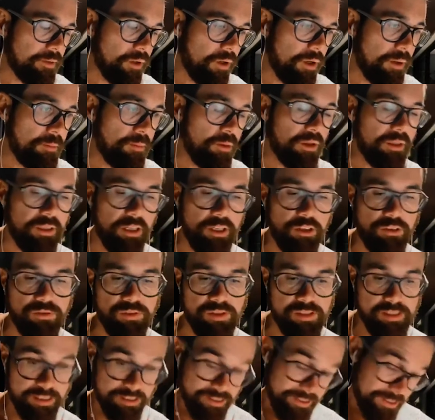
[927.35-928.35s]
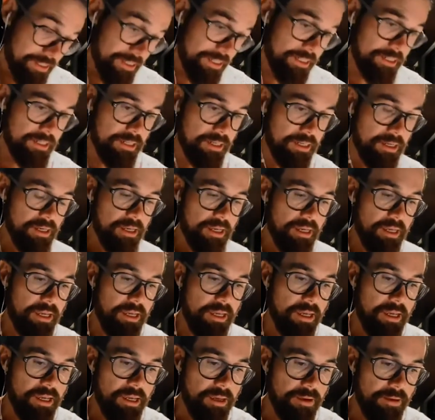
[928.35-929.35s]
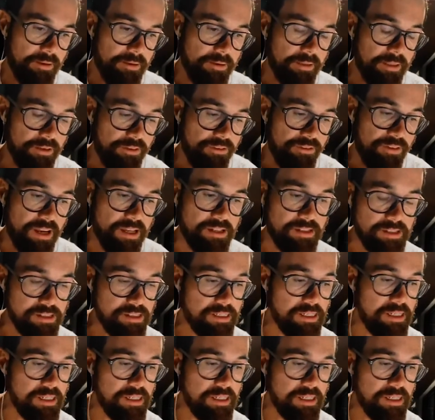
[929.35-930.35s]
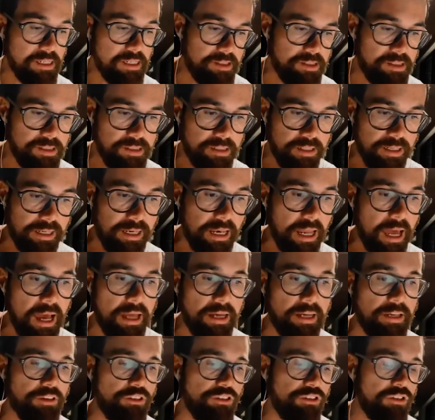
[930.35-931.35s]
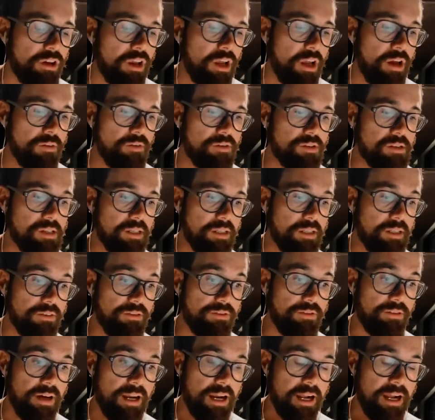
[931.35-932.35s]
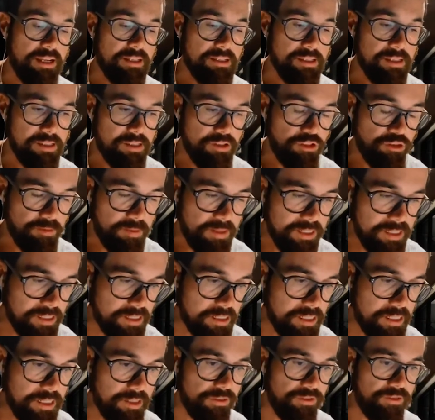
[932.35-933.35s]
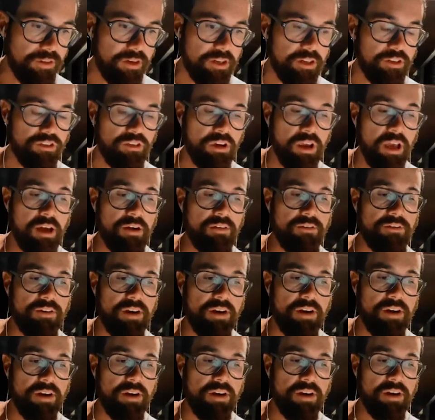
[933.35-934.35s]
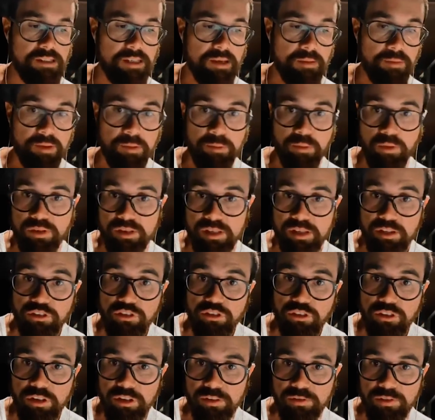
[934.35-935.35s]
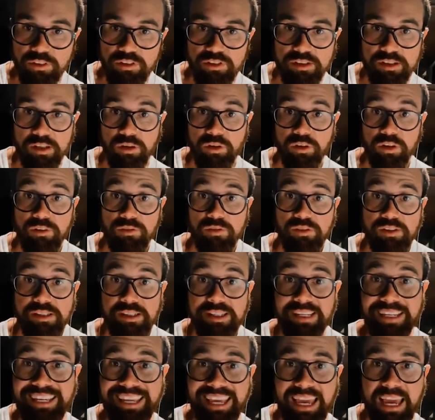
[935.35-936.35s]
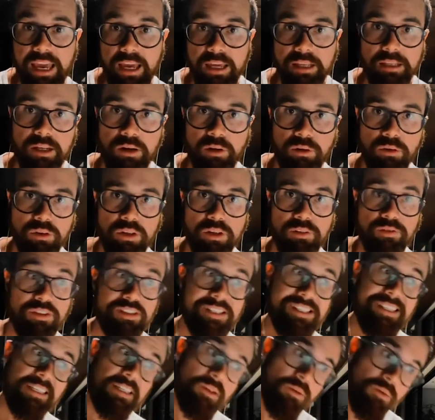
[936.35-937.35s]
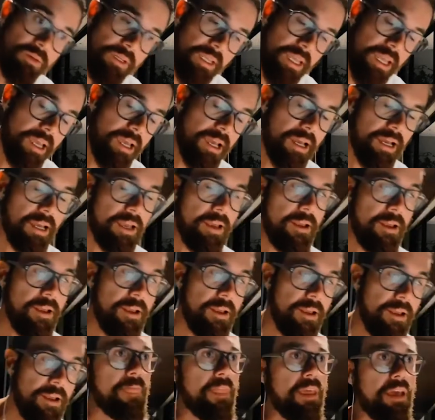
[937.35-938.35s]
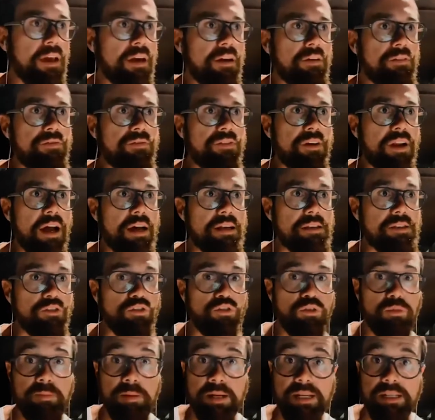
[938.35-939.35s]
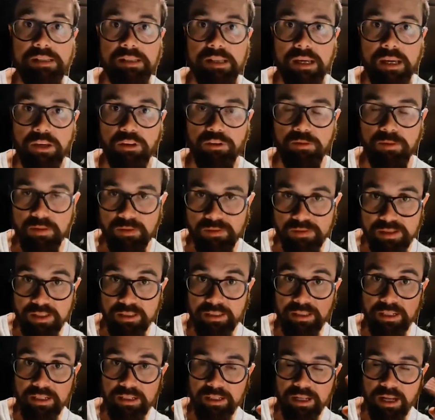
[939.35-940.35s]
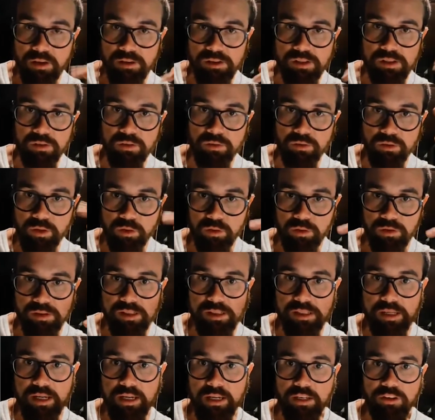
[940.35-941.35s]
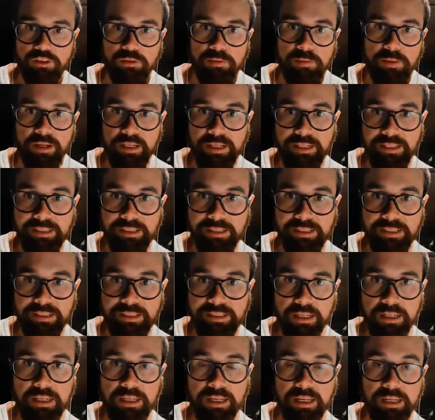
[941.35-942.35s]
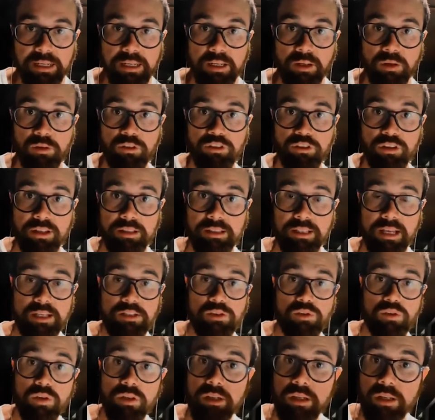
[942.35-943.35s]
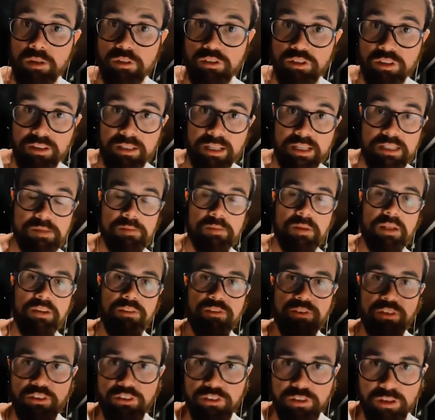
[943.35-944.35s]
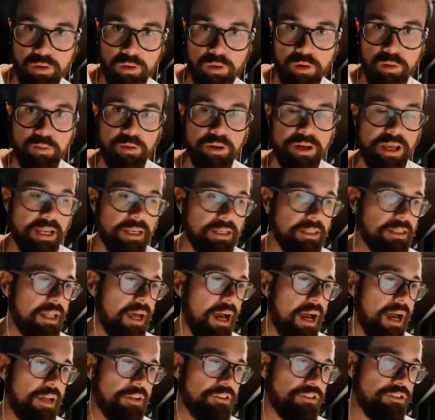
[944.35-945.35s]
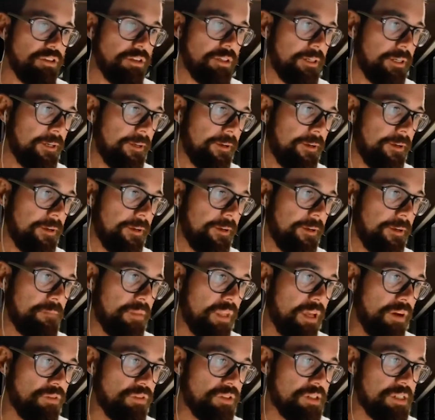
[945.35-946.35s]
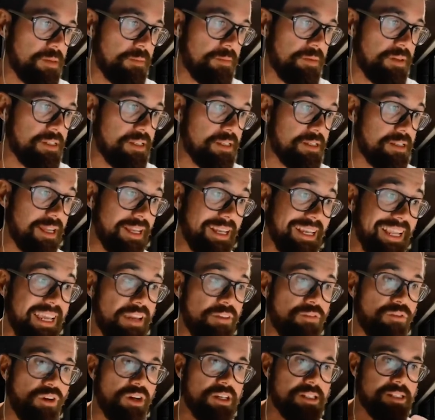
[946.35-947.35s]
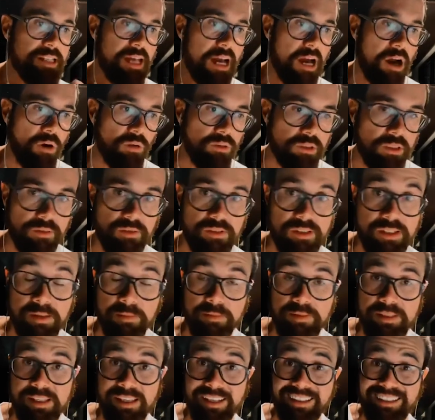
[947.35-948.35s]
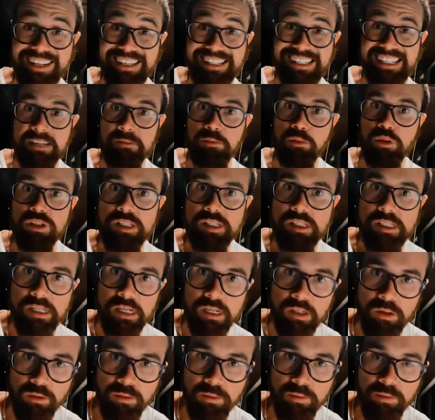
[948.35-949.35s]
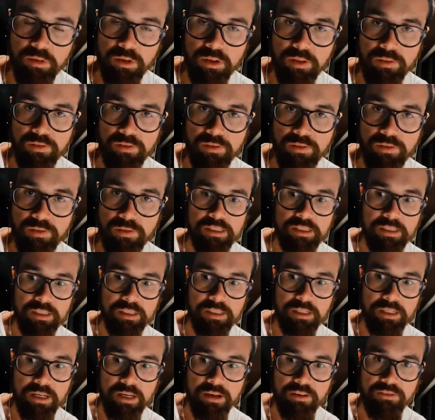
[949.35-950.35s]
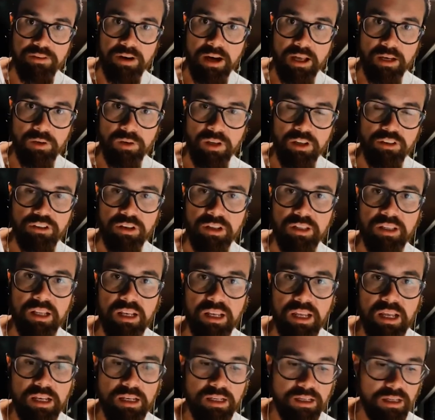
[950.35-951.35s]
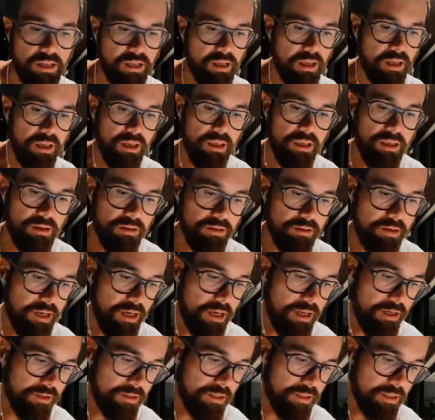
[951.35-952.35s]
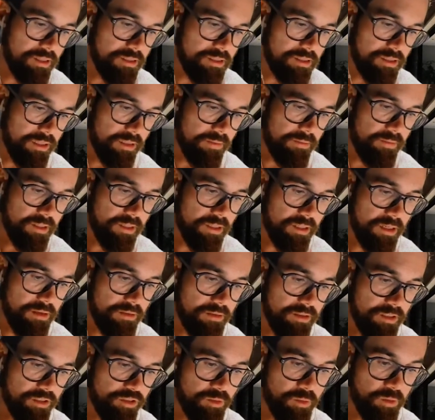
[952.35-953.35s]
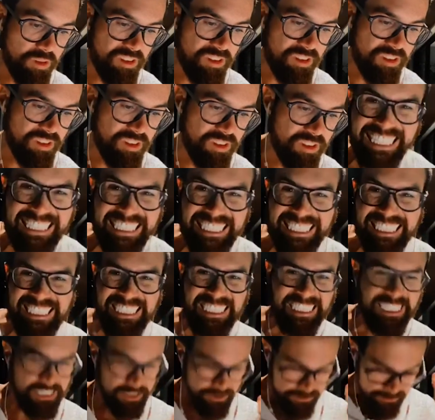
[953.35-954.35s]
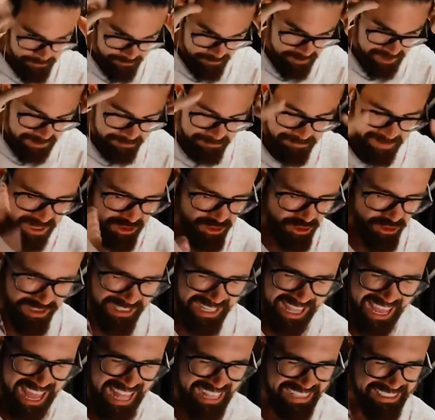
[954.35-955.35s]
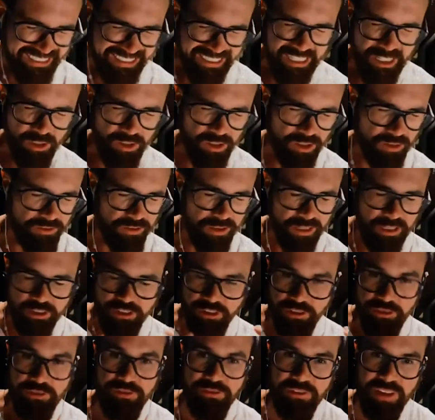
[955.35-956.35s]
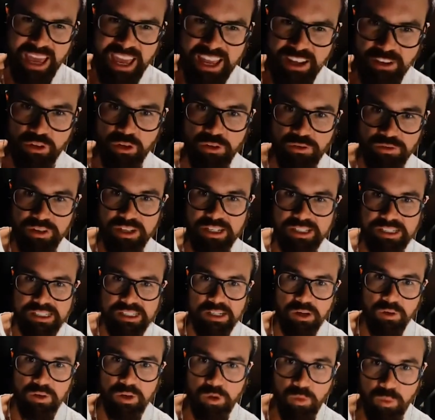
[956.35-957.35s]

Então é importante você ser, é, ter frases simples e claras, você ter frases específicas, frases sempre positivas, dizendo o que você quer e não o que você não quer é, frases no presente para você treinar o seu inconsciente, para ele entender que aquilo já está se tornando, já está se manifestando como realidade. Né? Você precisa ler em voz alta, você precisa trazer emoção para o que você fala. Não adianta ler ali, eu quero ter esse. Né? Tipo, você tem que se imaginar tendo. Ele fala de fé, de convicção.